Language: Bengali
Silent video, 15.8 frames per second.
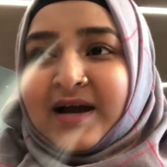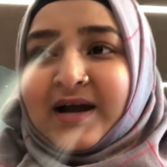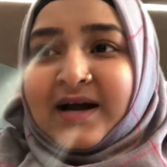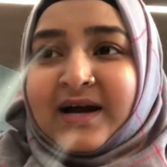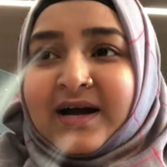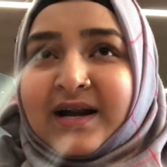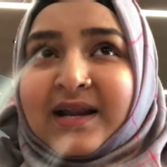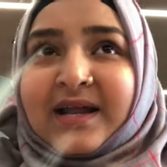
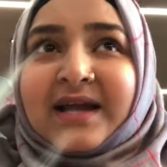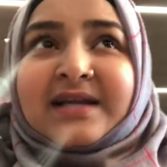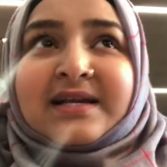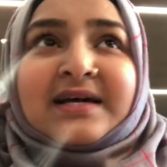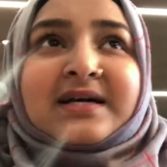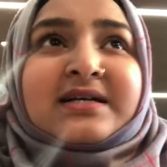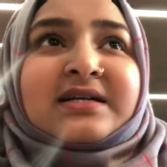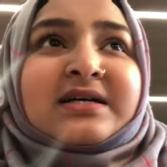আর
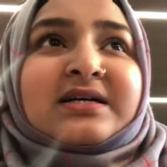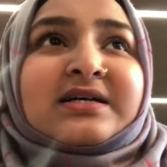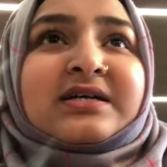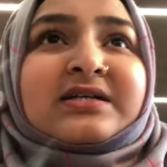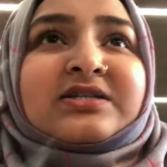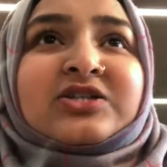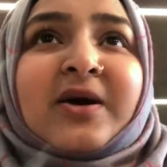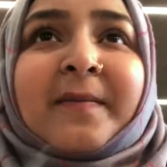এটা একটা
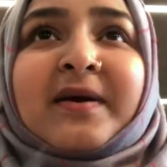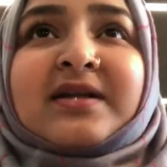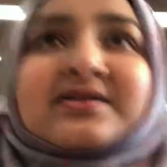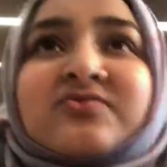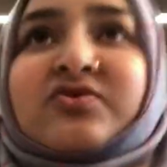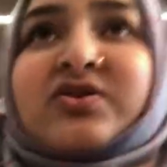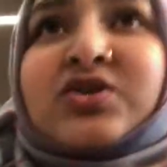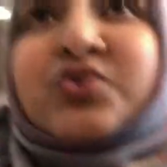
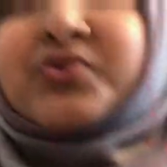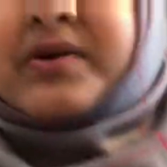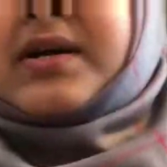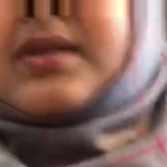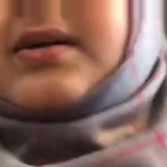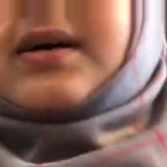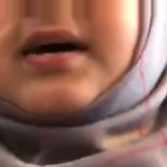জাপানিজ রেস্টুরেন্ট